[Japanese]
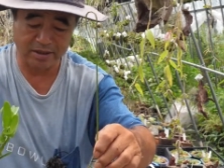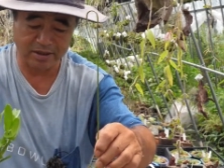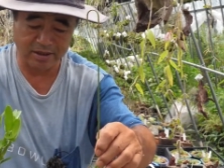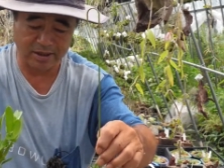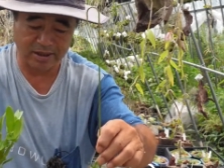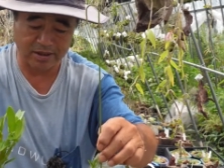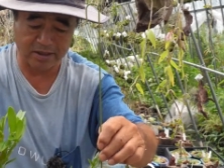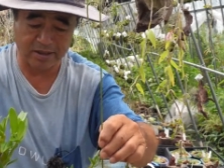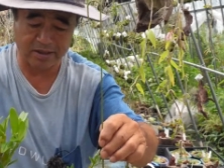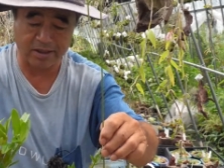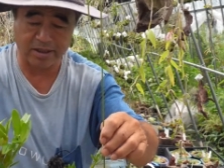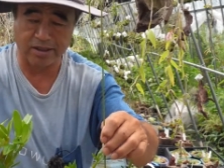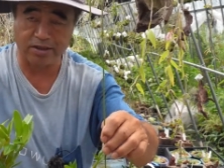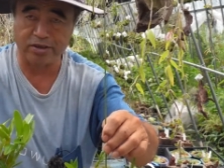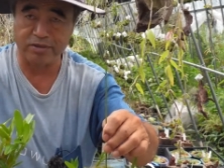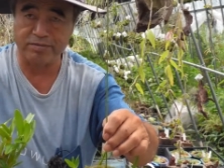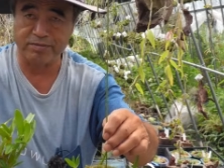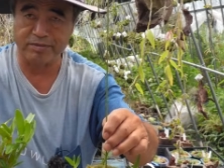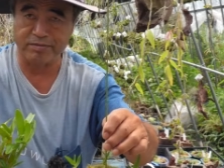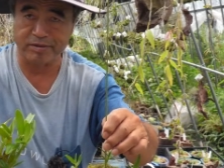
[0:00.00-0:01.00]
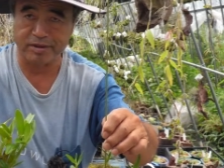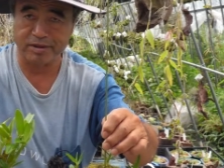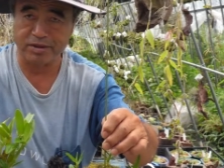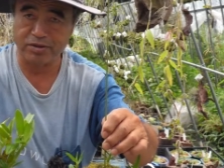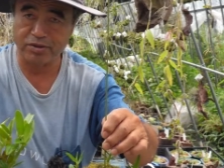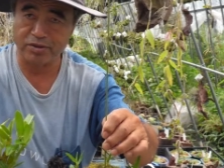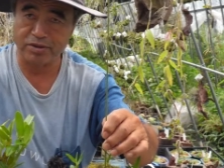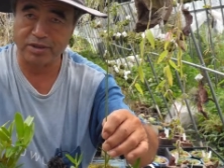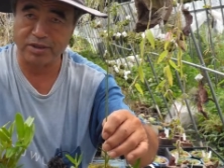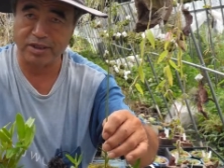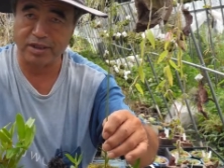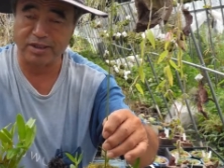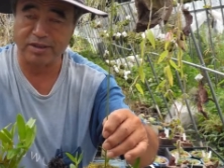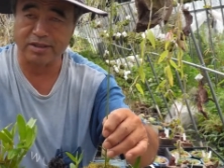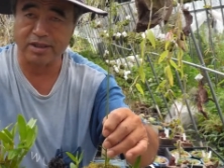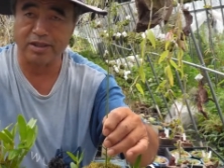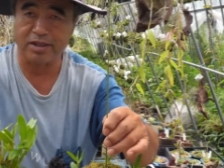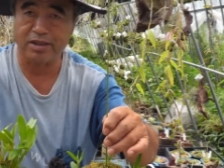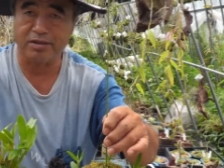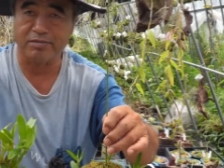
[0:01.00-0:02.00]
ガーデンデンドルビウムがすごくきれいに
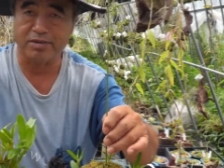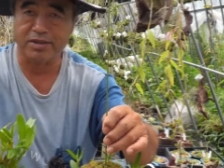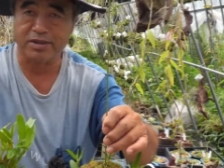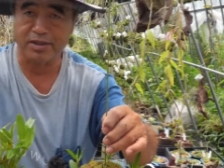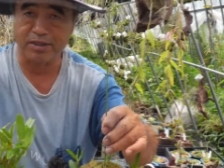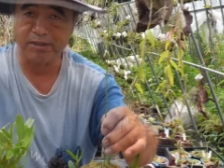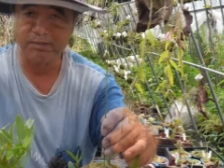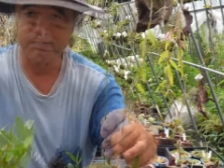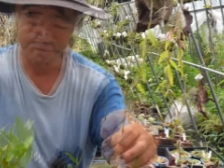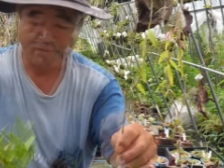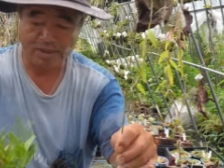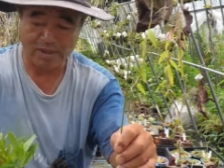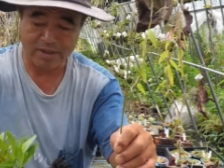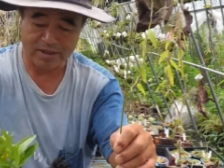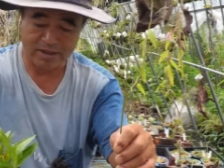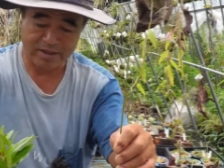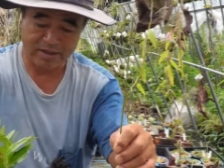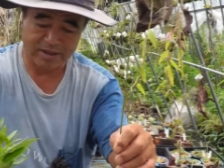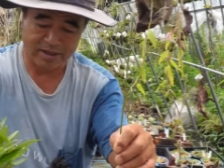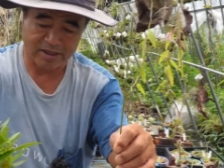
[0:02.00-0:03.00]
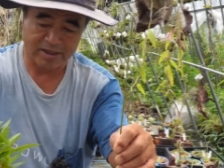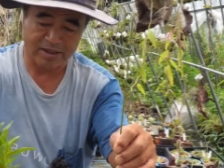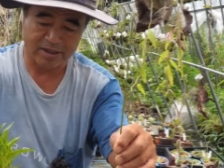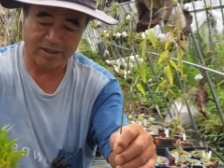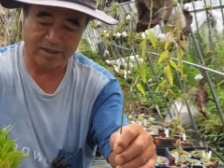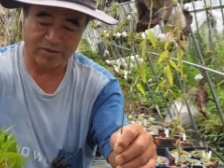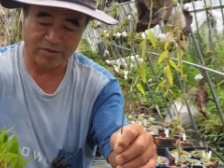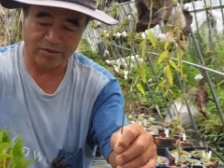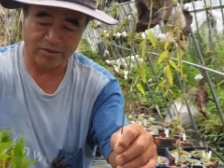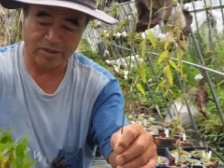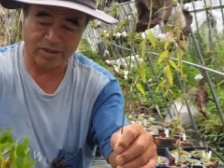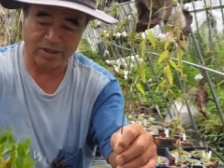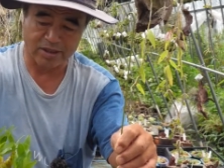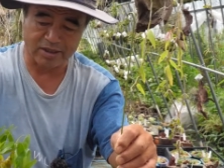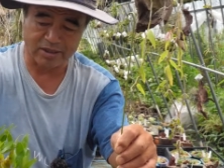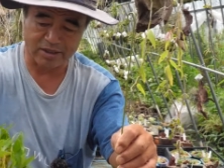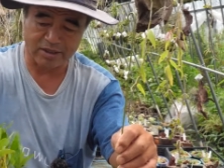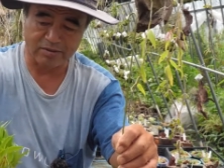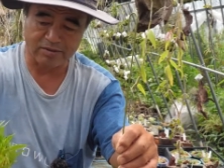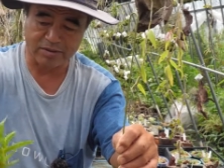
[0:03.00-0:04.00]
咲いていますねまああこれから
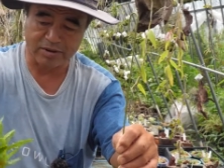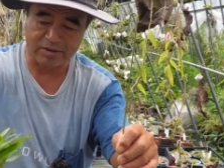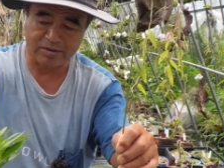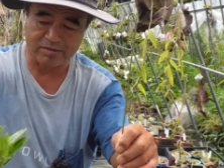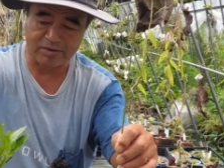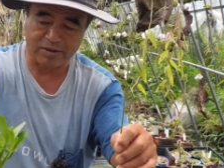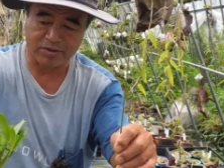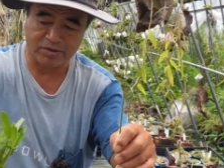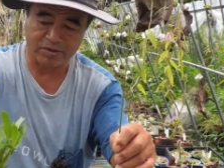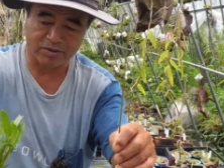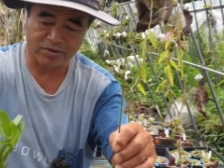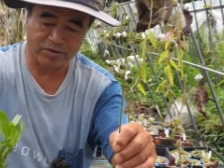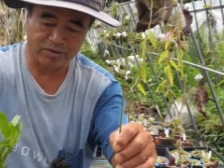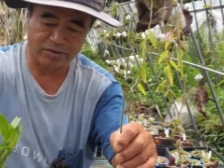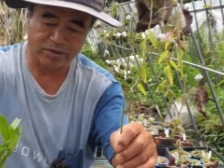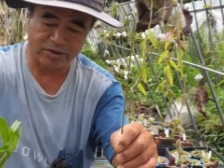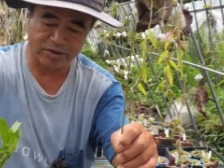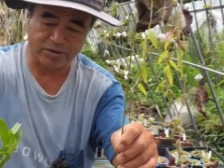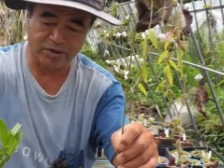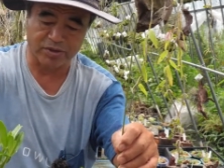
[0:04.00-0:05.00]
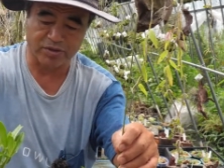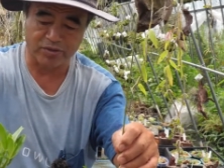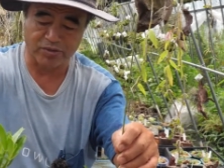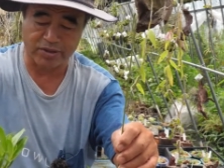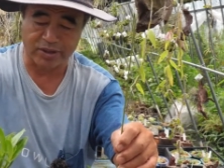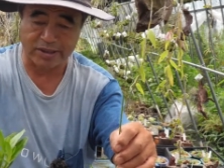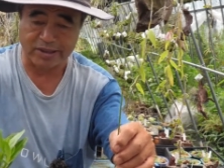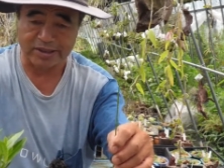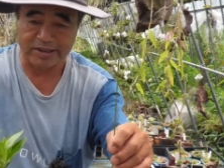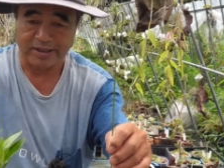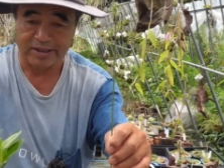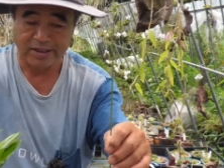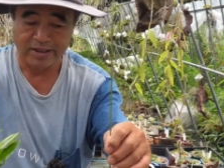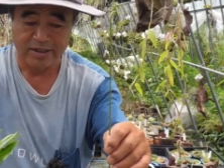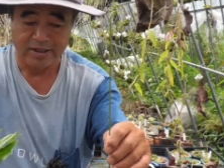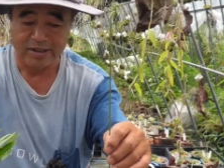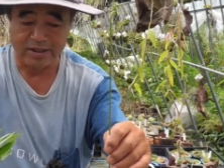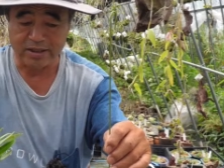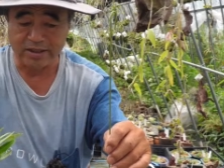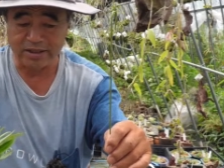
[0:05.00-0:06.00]
ですね私もあのいろんなところに
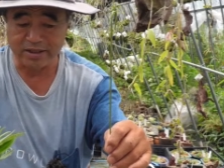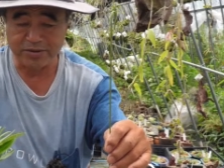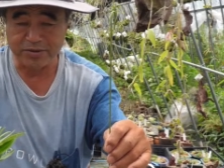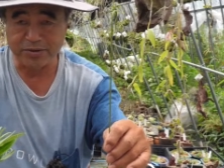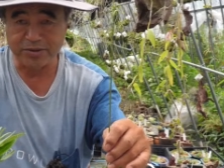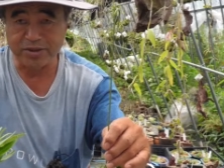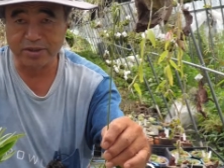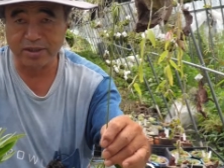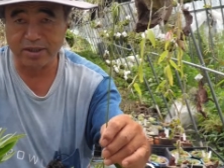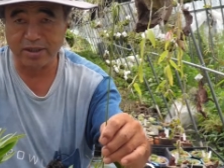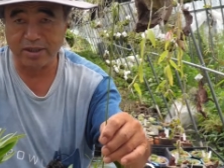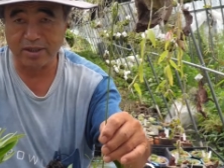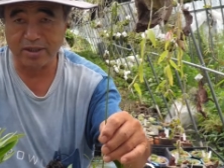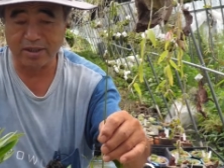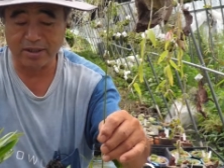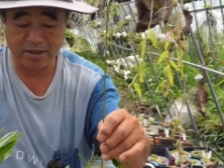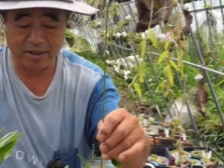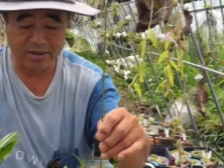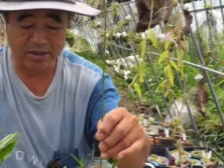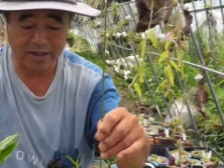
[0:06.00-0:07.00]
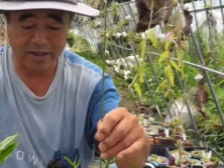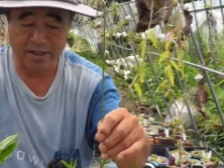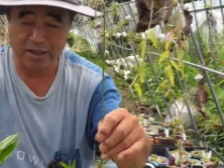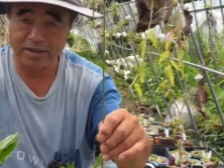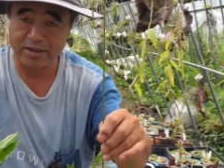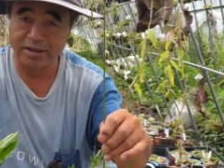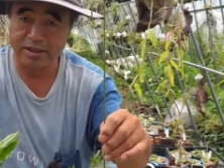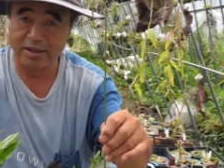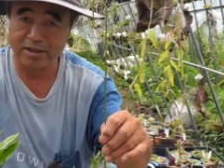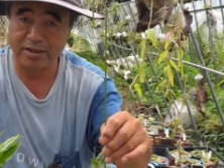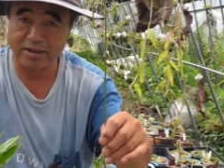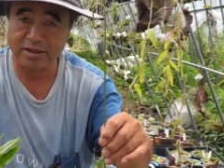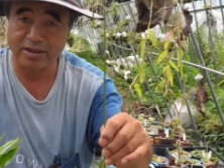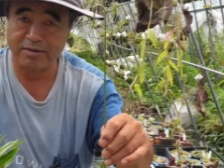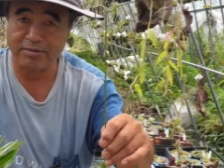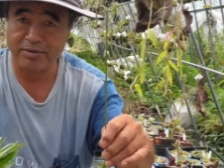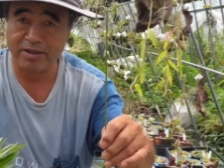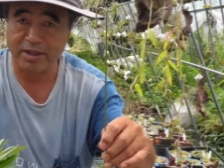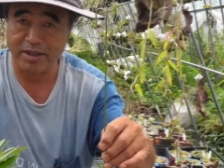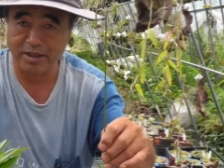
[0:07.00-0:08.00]
木にくっつけて、ね、花咲かじいさ
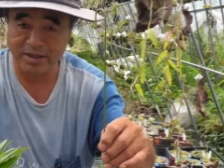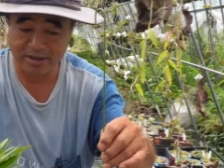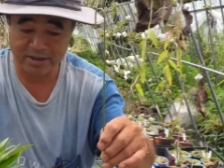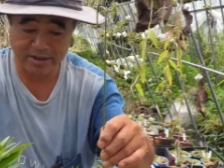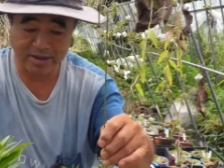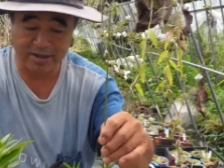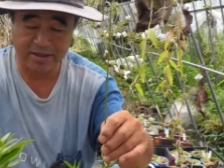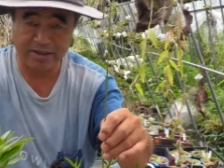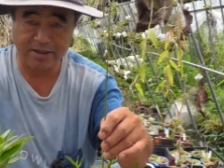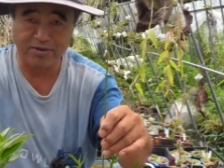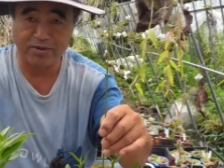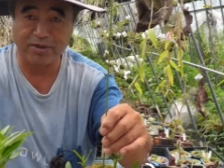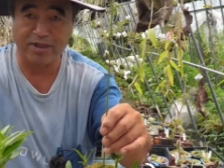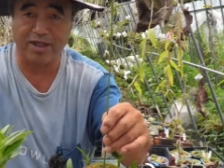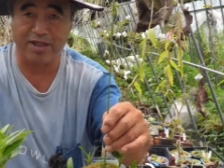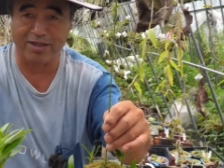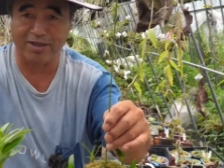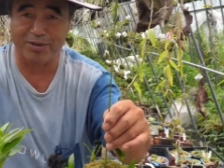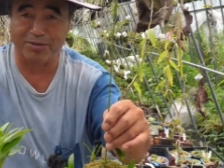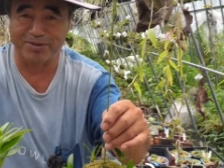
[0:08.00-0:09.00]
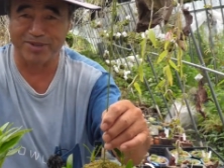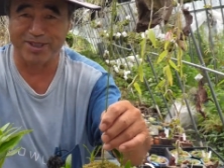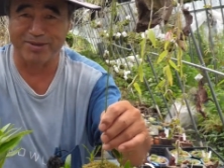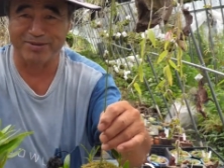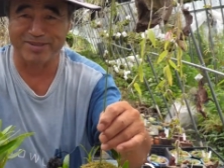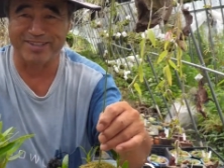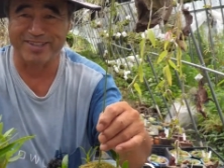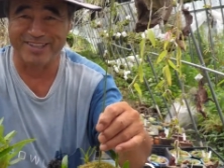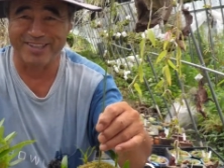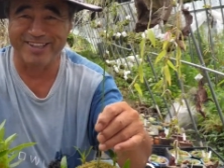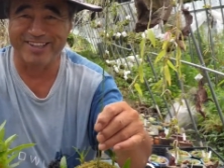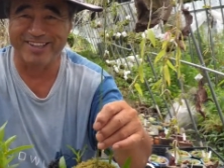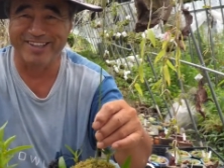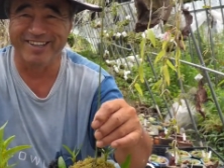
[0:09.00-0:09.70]
んみたいになっていこうかなと思ってますね